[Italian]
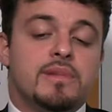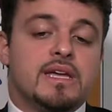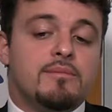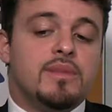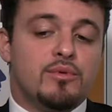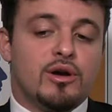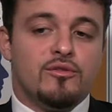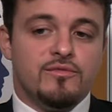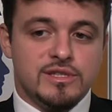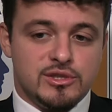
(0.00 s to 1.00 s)
perché abbiamo la
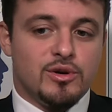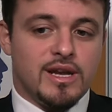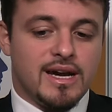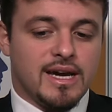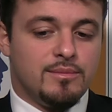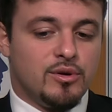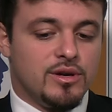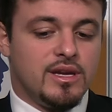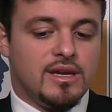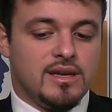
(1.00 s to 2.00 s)
convinzione e anche
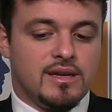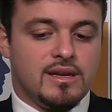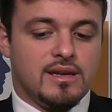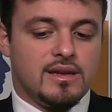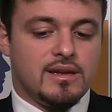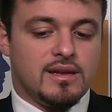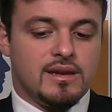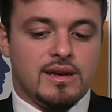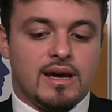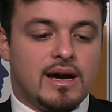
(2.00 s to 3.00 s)
poi eh,
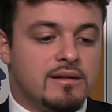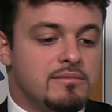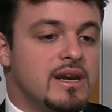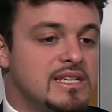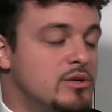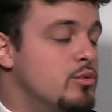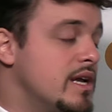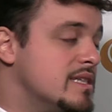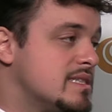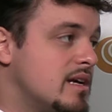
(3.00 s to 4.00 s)
la, la,
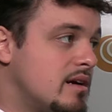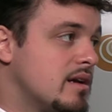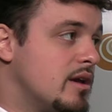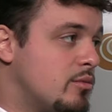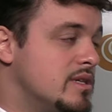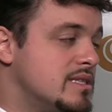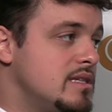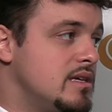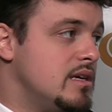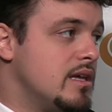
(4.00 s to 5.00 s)
sicurezza che
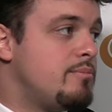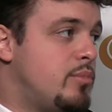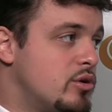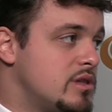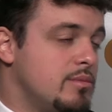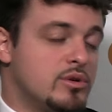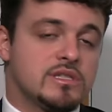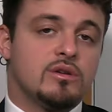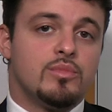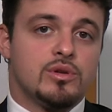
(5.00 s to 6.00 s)
questi rapporti
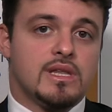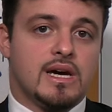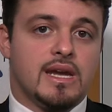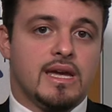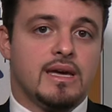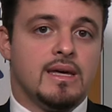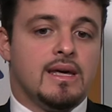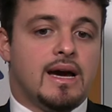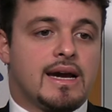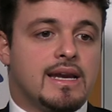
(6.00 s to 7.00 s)
possano portare
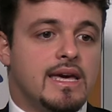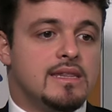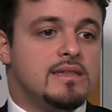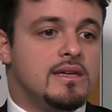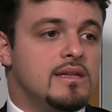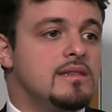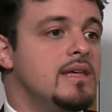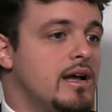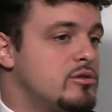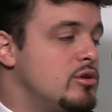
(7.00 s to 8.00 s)
a clienti
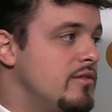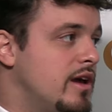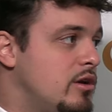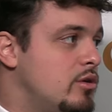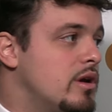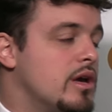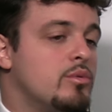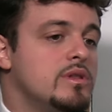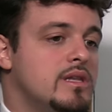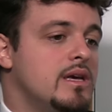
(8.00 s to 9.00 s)
di alto livello e
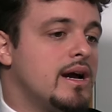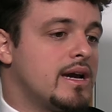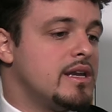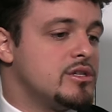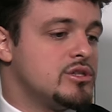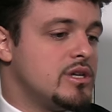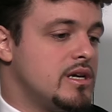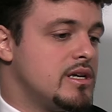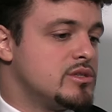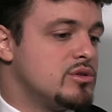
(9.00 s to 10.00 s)
quindi a
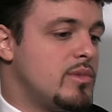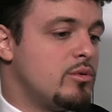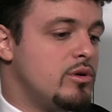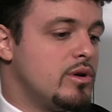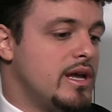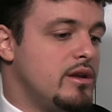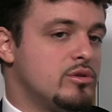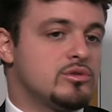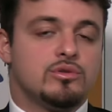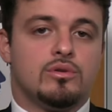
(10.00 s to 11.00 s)
crescere insomma, quello che è
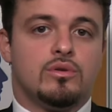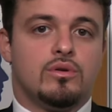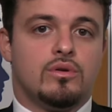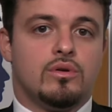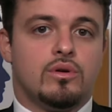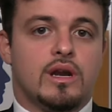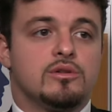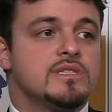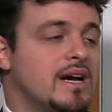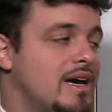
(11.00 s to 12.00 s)
nostro, la
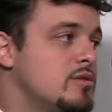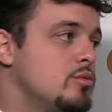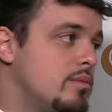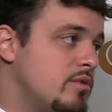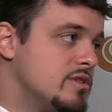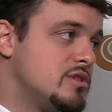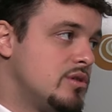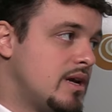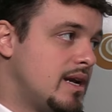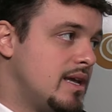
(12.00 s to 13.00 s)
nostra caratura
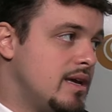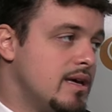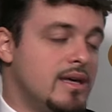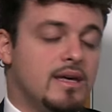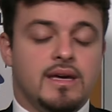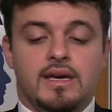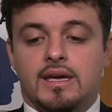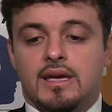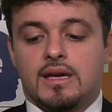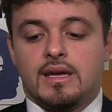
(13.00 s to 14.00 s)
professionale
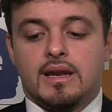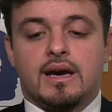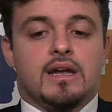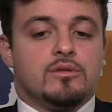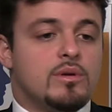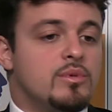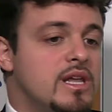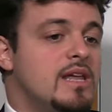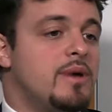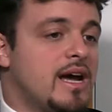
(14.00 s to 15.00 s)
e la caratura poi
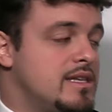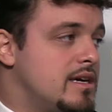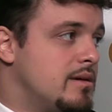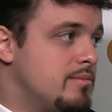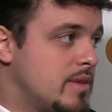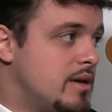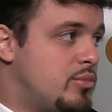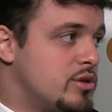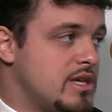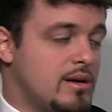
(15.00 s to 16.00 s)
delle pratiche che
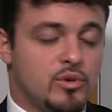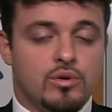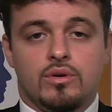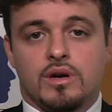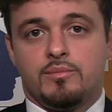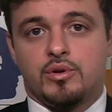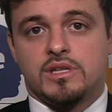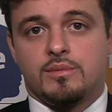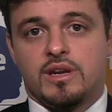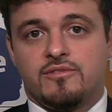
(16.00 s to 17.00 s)
portiamo, che
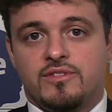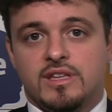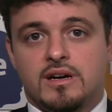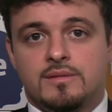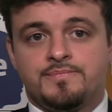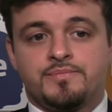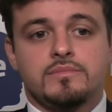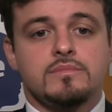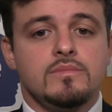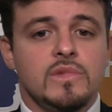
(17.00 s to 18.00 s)
portiamo in affida.
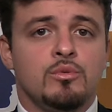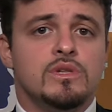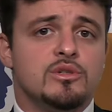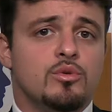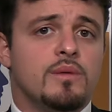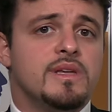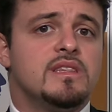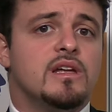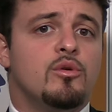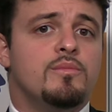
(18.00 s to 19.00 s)
Quindi
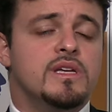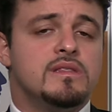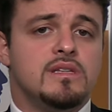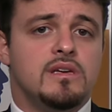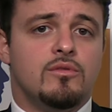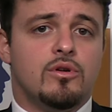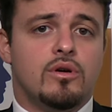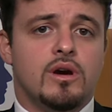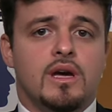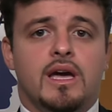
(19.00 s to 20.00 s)
sicuramente
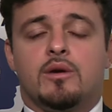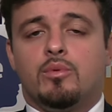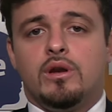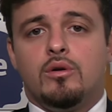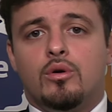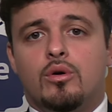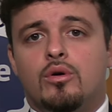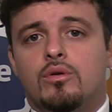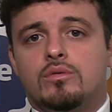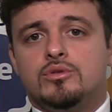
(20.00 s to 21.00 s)
l'obiettivo è
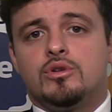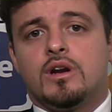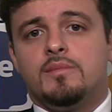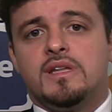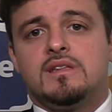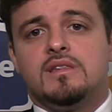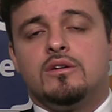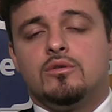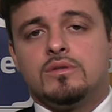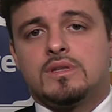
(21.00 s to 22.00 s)
quello giornalmente di
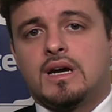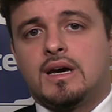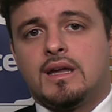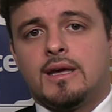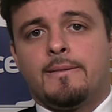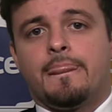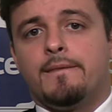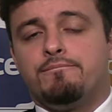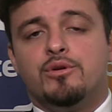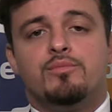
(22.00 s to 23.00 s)
incontrare
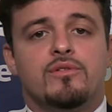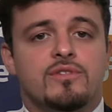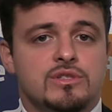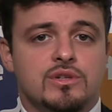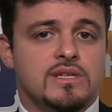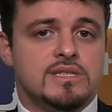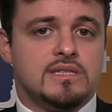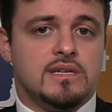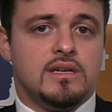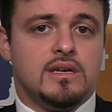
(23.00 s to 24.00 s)
più
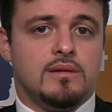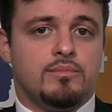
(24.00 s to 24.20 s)
professionisti